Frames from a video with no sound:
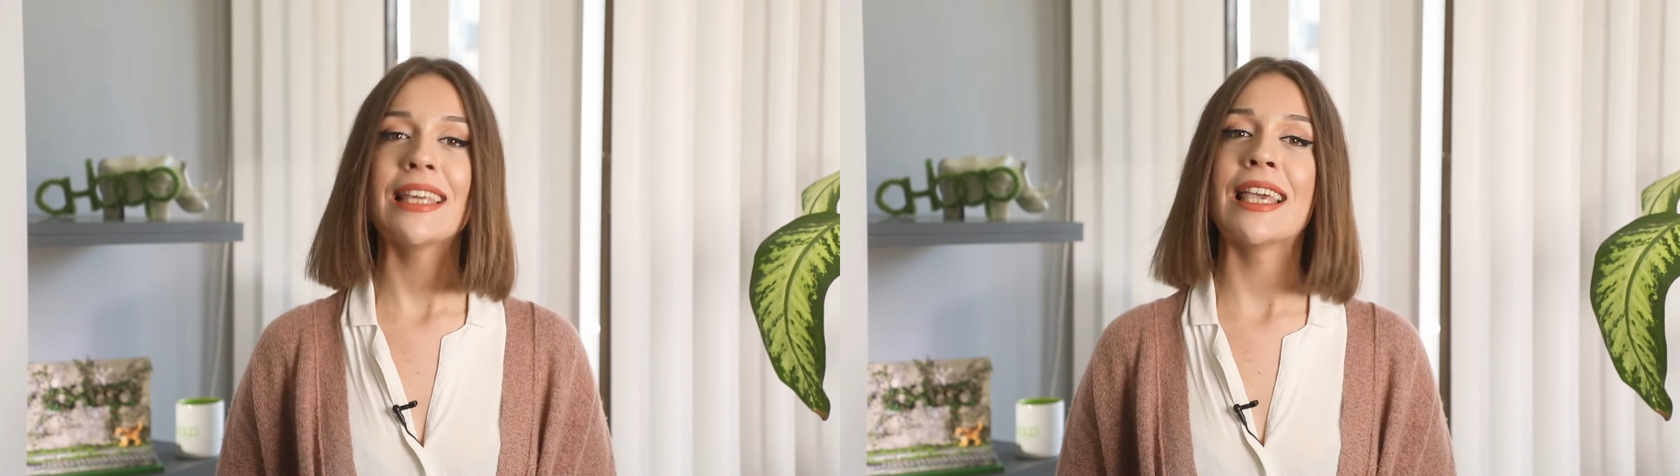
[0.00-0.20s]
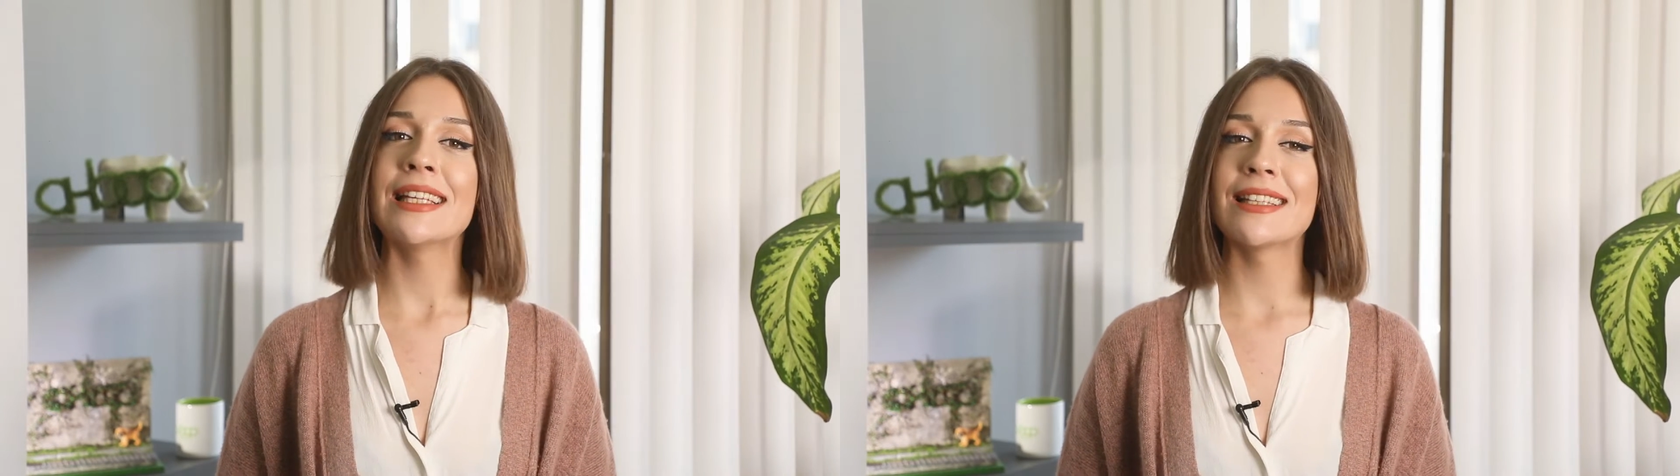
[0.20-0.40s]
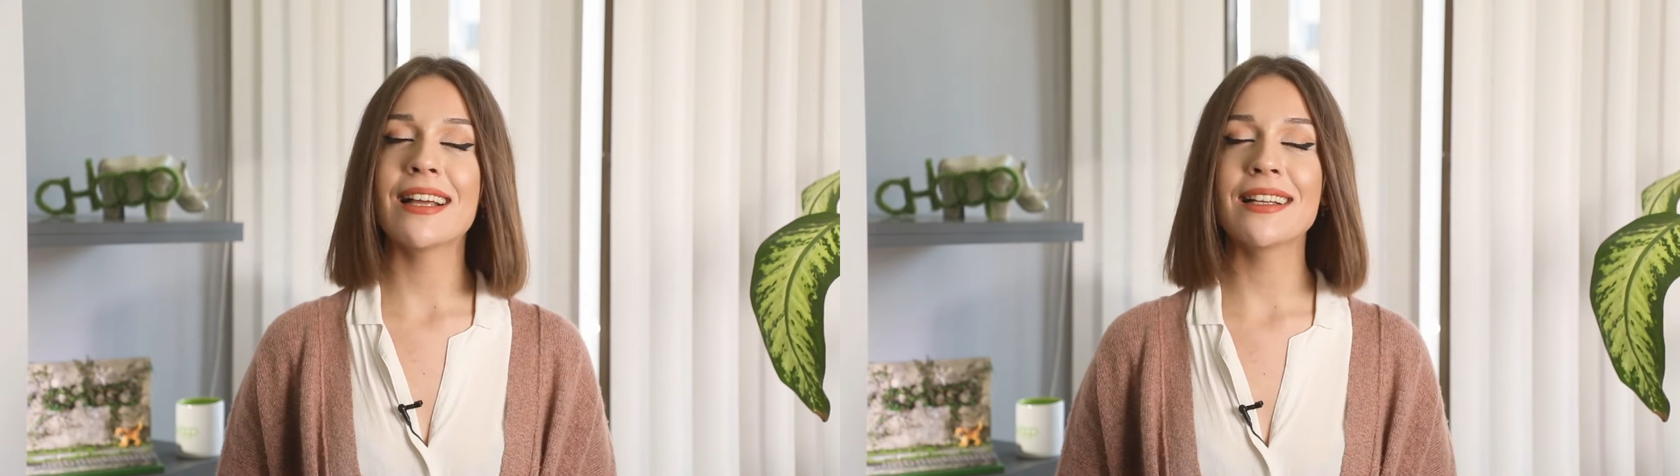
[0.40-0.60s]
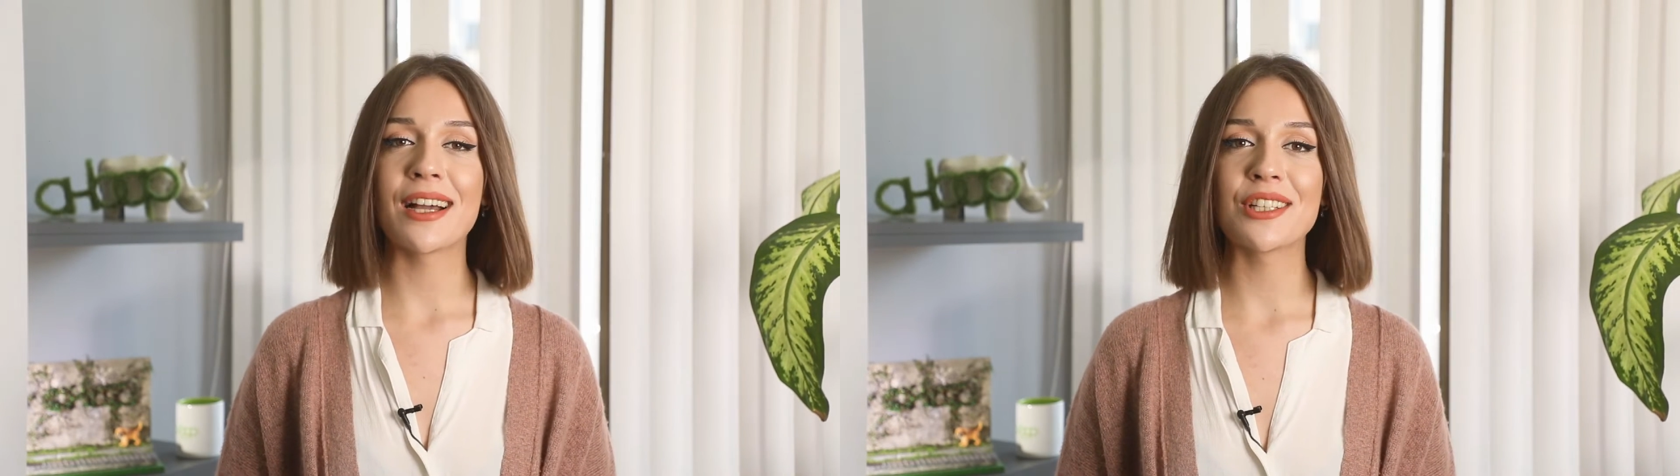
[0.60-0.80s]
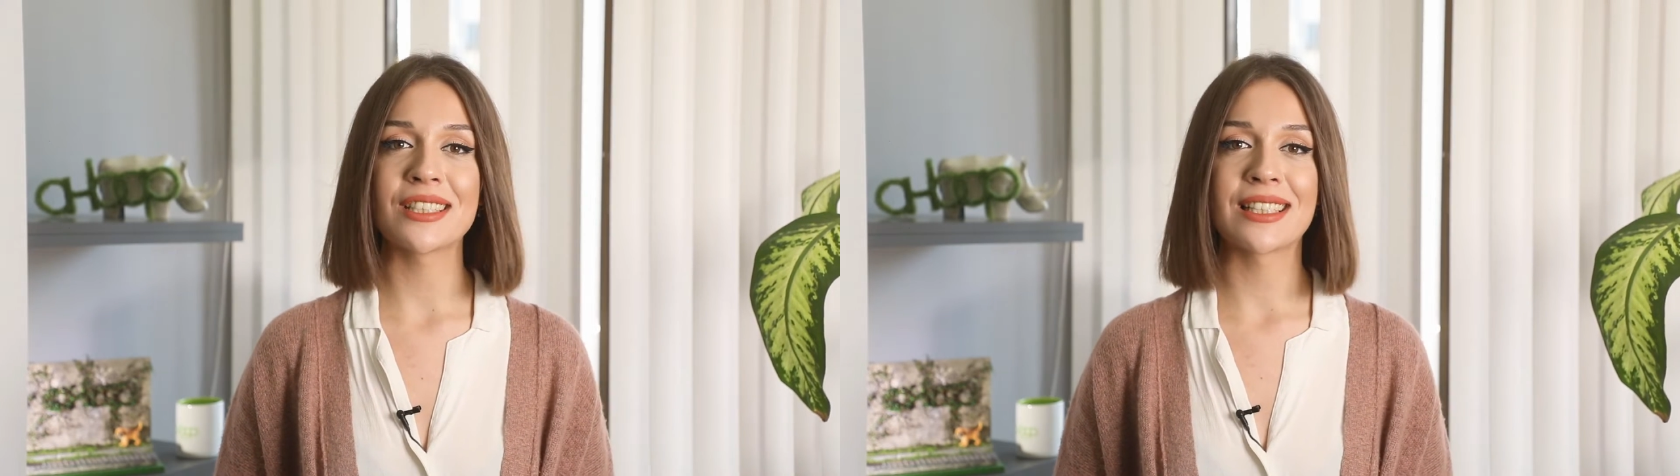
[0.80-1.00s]
yeniden
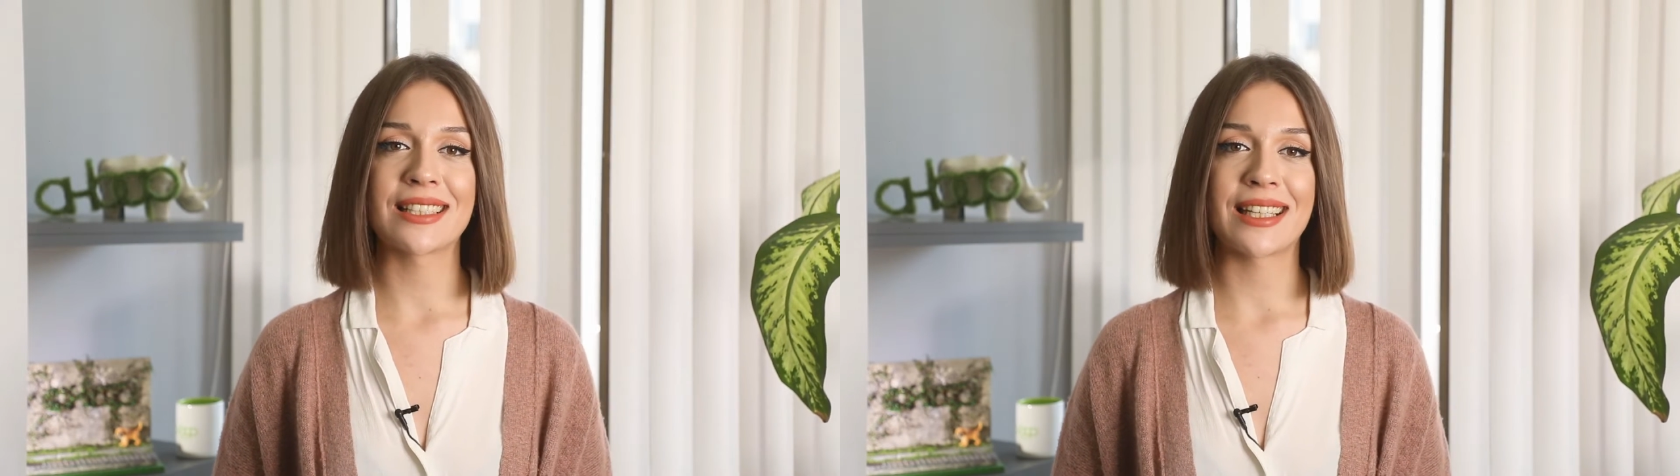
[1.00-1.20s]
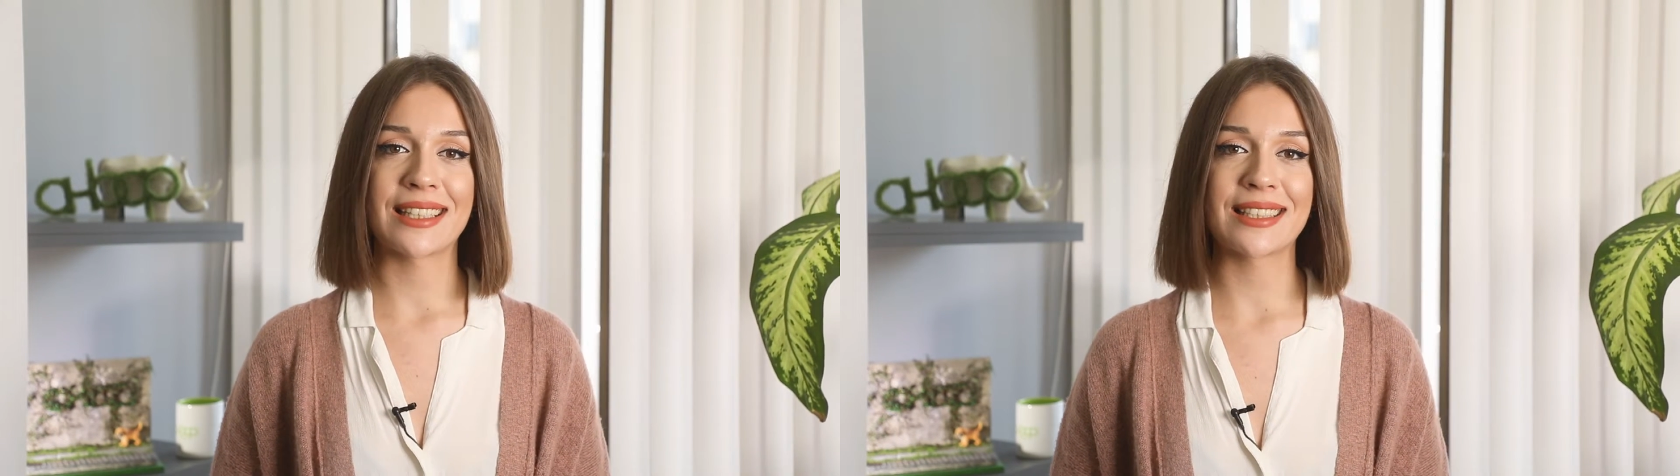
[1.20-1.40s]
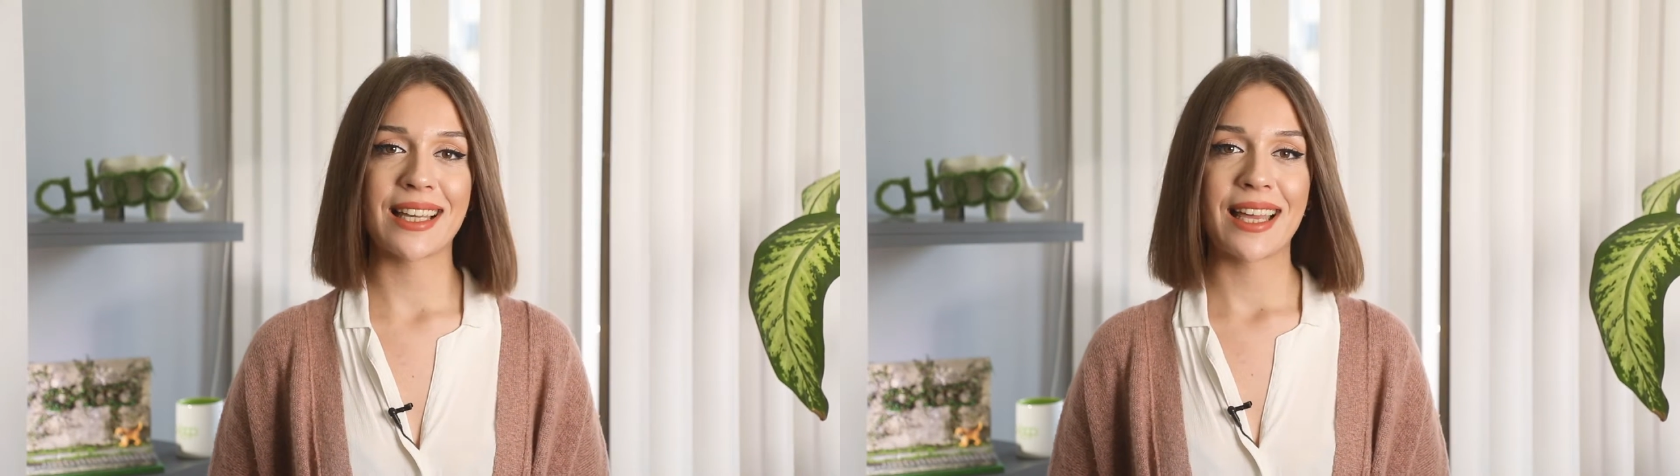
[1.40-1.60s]
karşınızdayız.